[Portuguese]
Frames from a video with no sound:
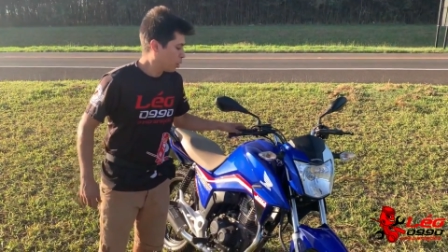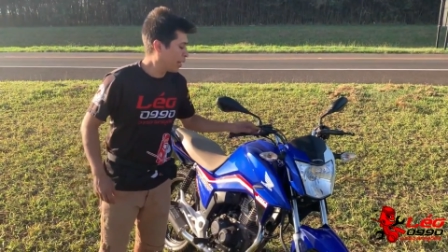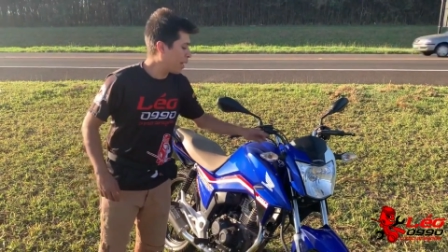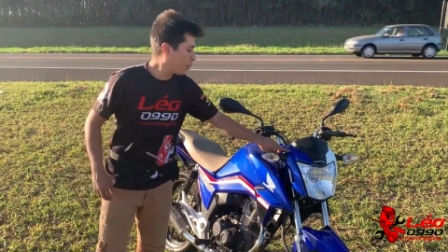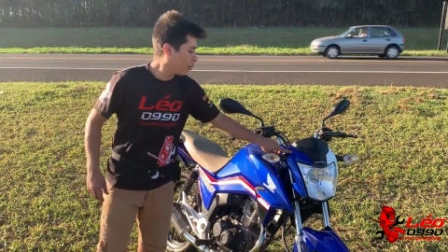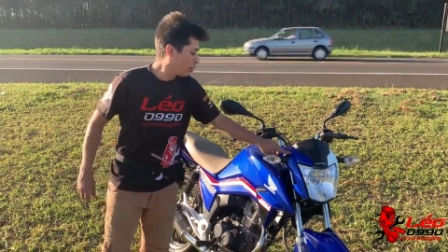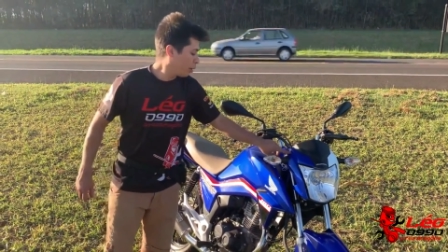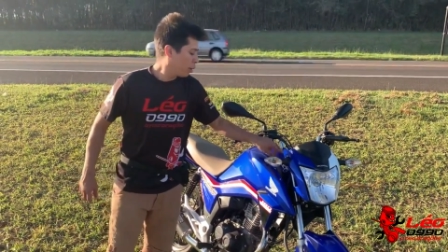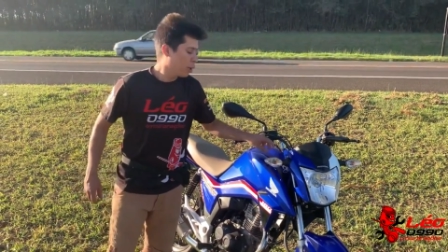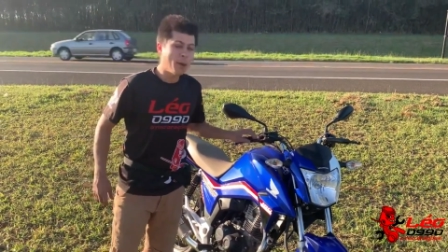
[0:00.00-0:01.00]
Léo,
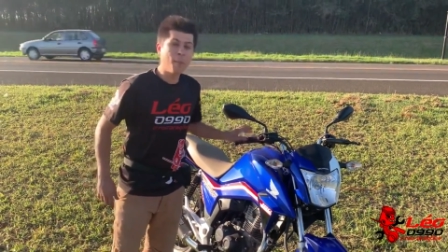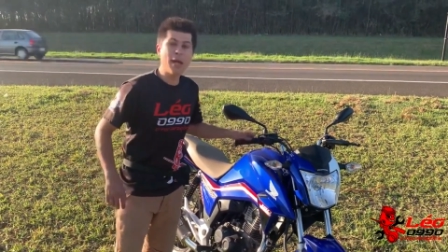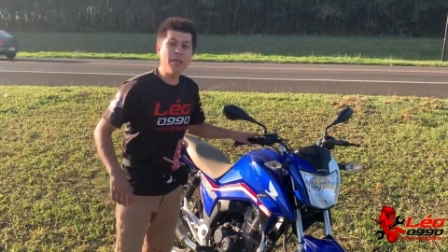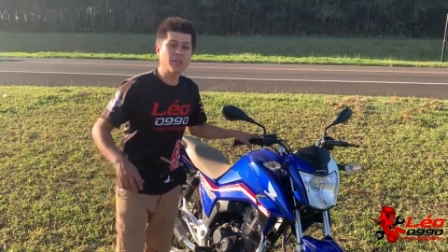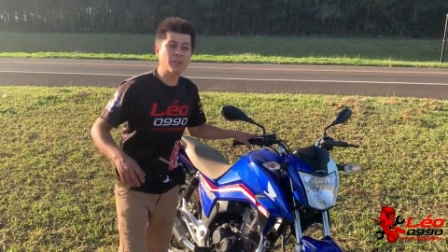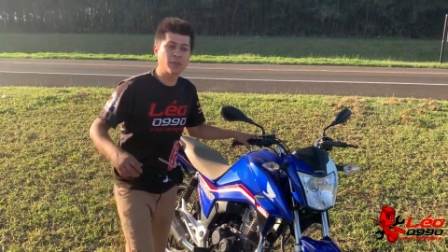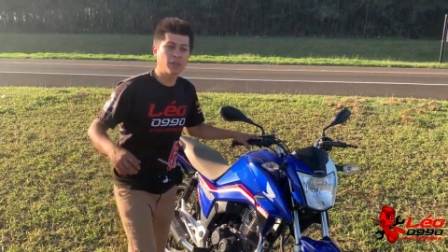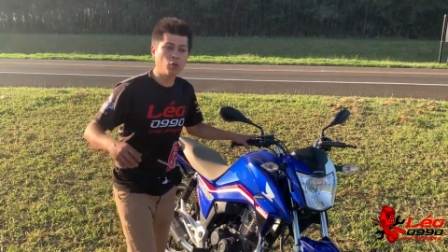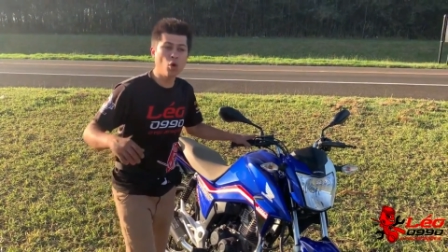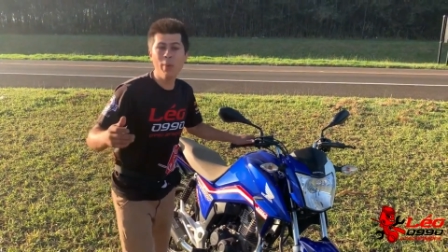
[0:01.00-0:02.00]
mas
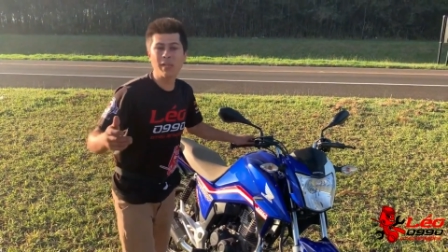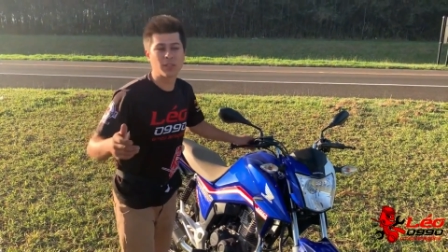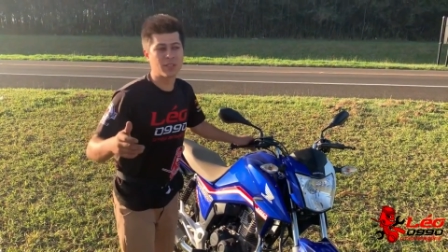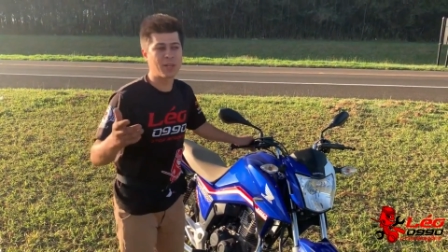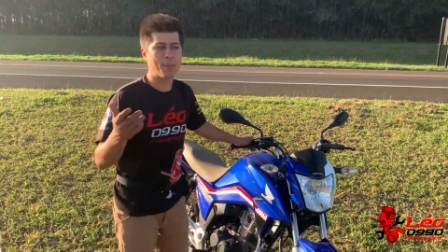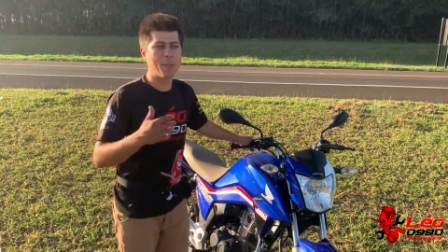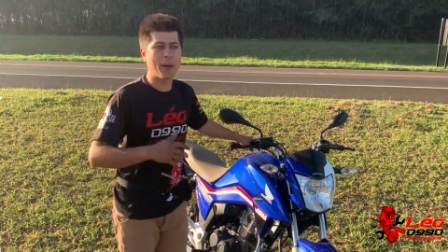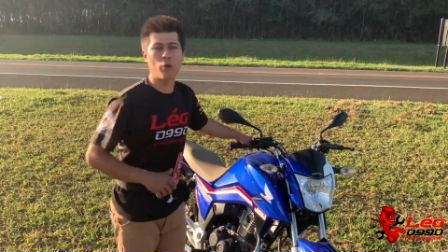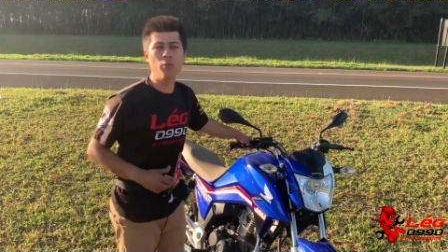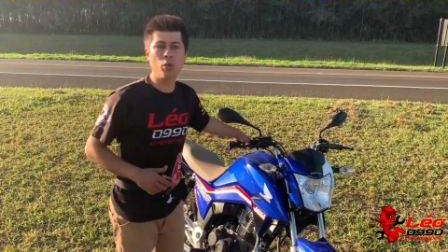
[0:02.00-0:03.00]
como assim? Você
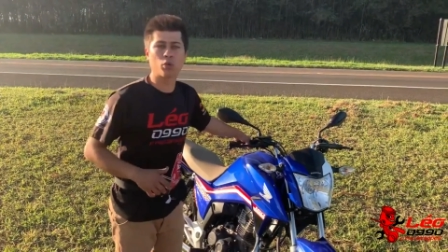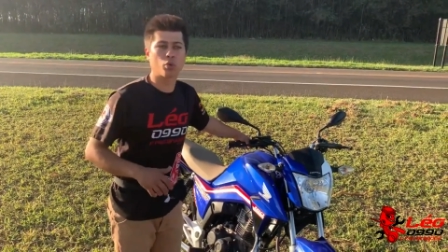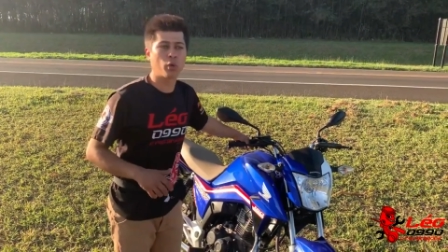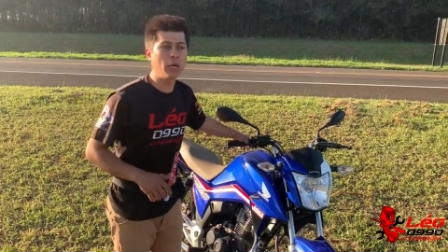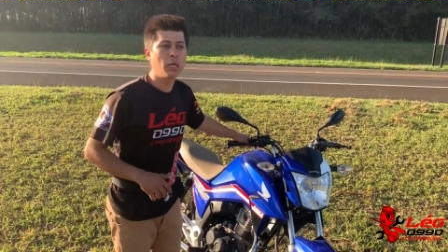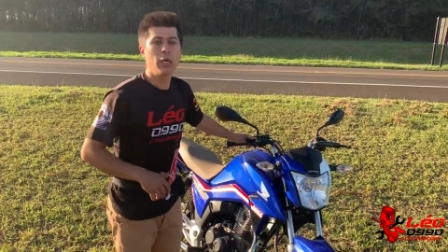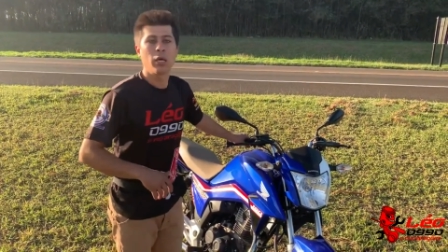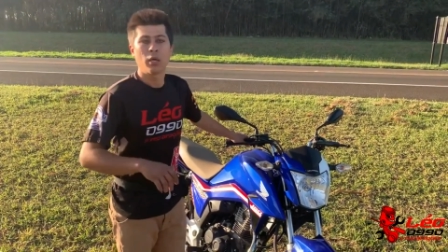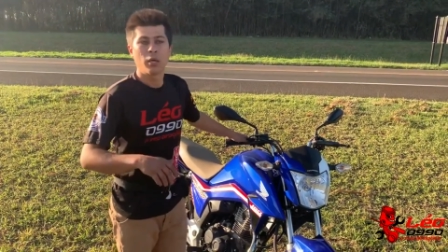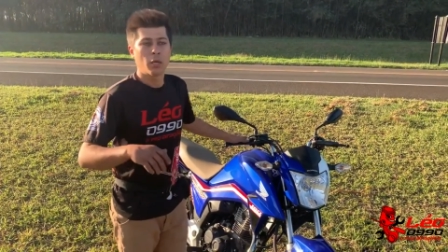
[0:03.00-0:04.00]
preparou o motor
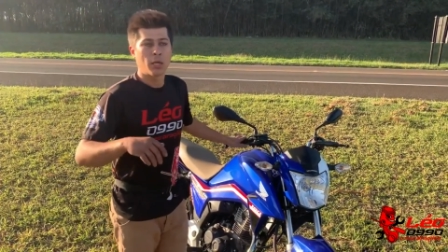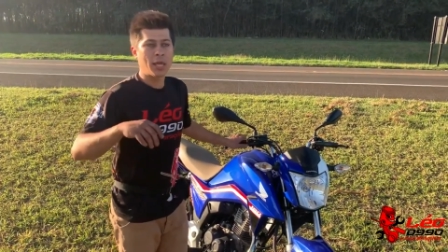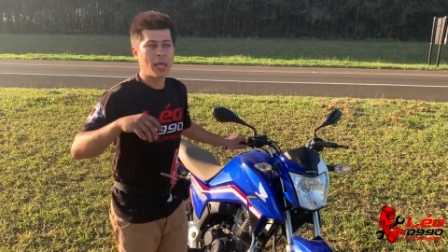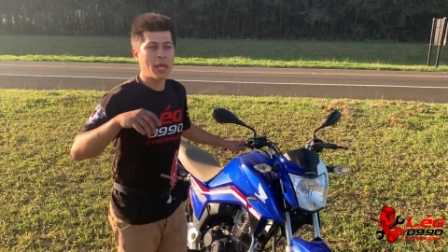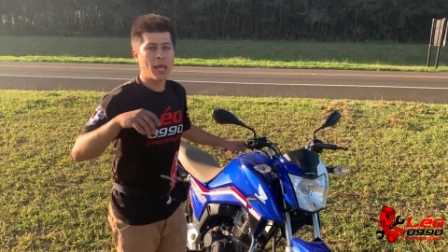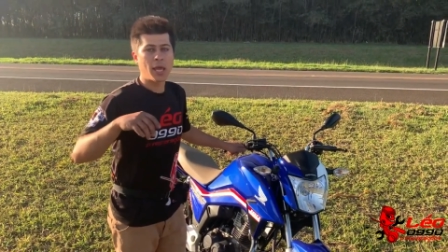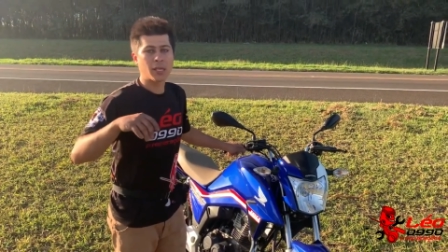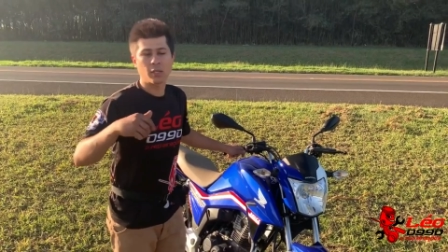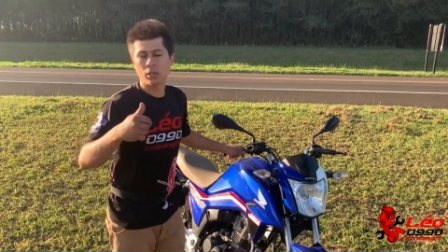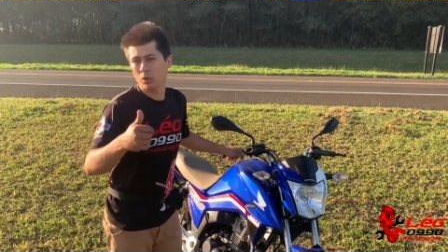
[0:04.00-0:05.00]
é,
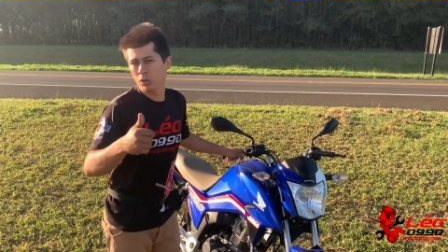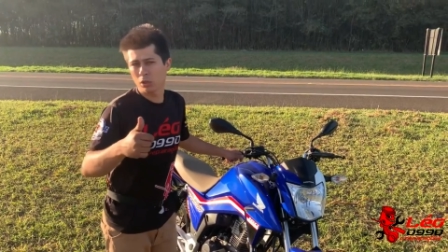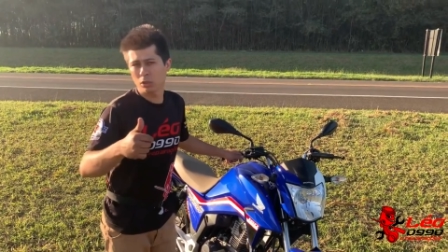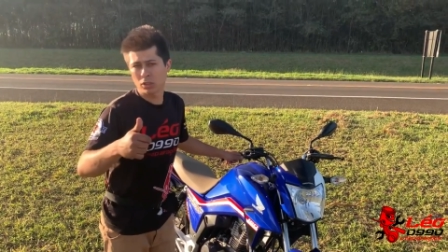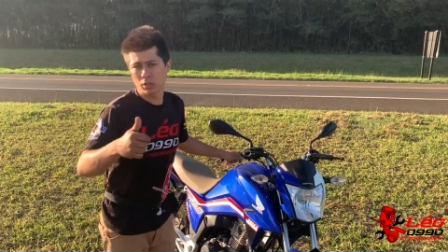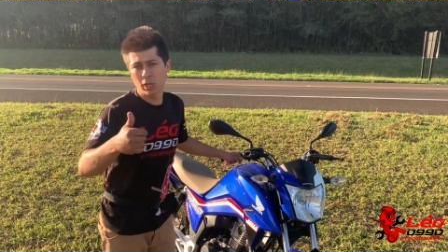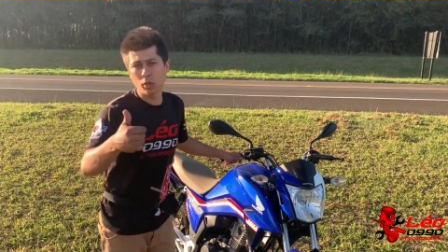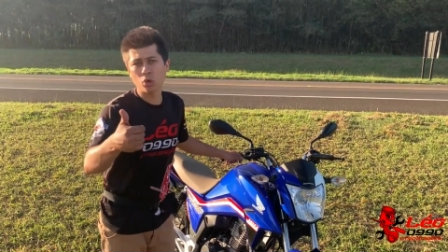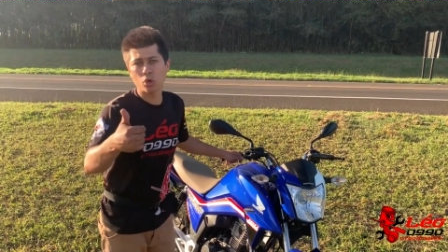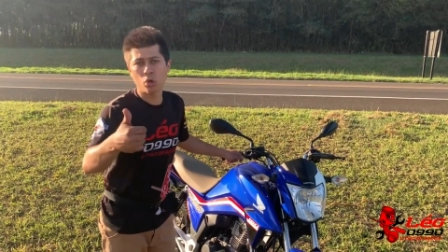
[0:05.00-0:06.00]

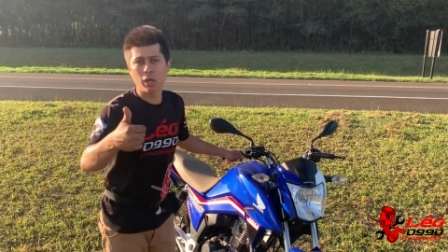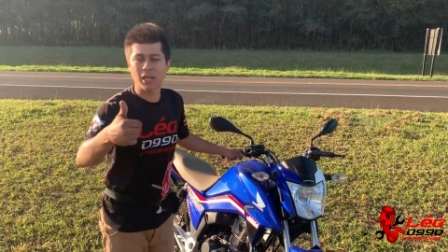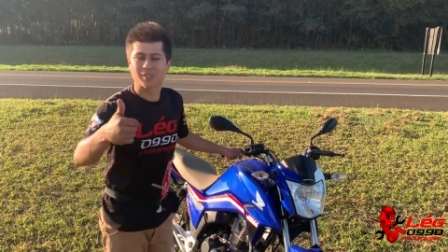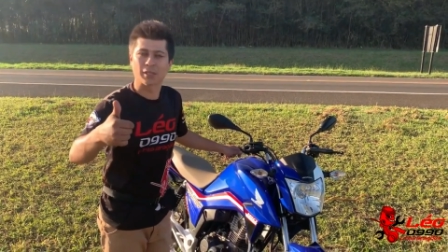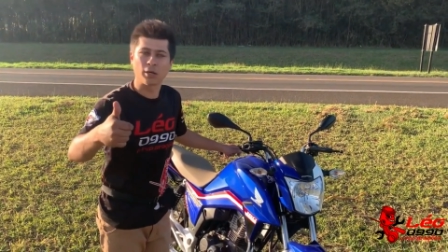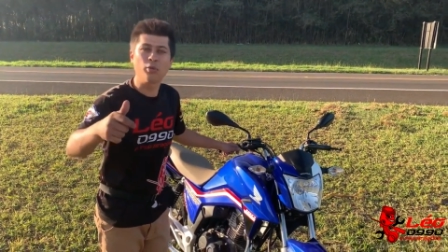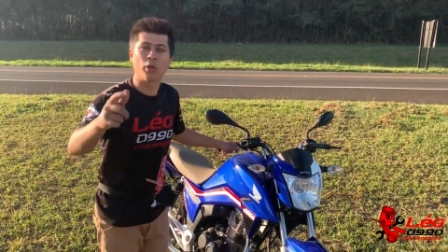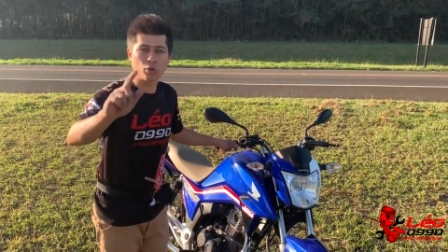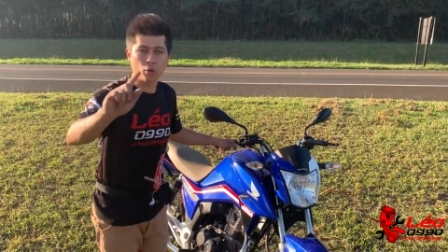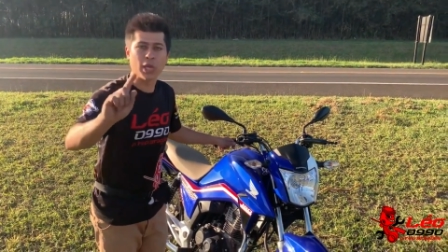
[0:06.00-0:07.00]
não trocou relação,
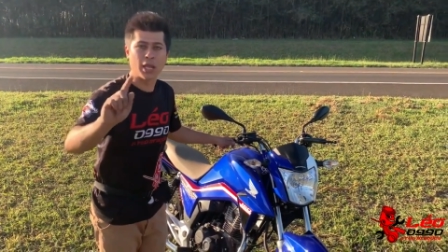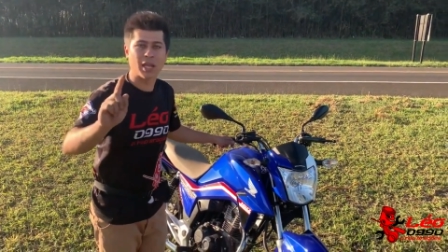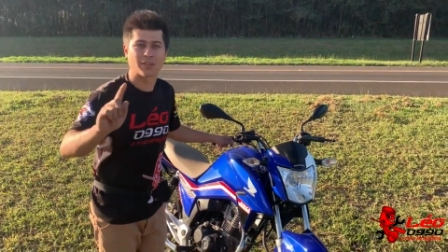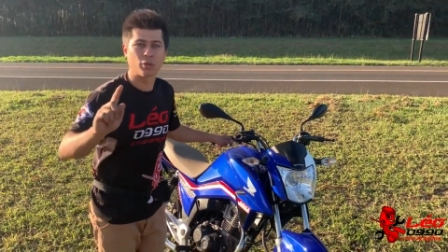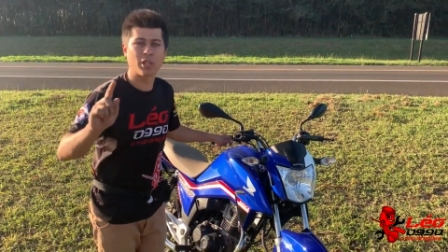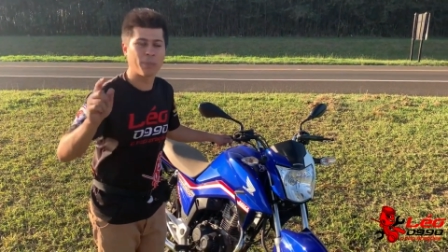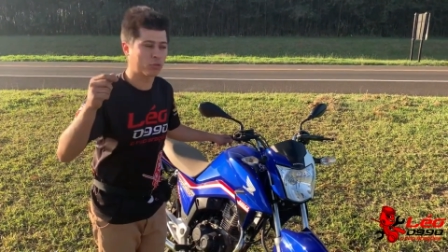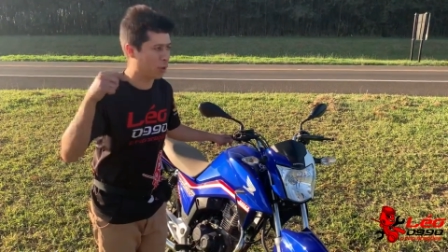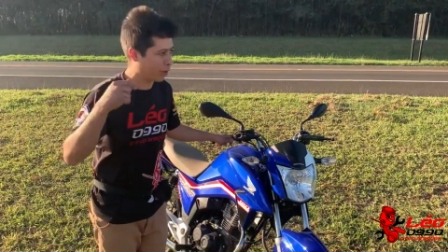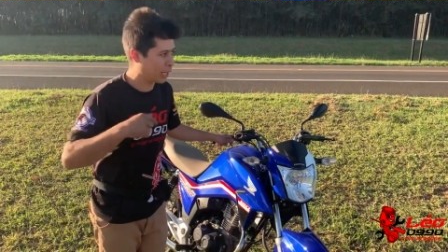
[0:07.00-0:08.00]
não troquei relação, tá pessoal?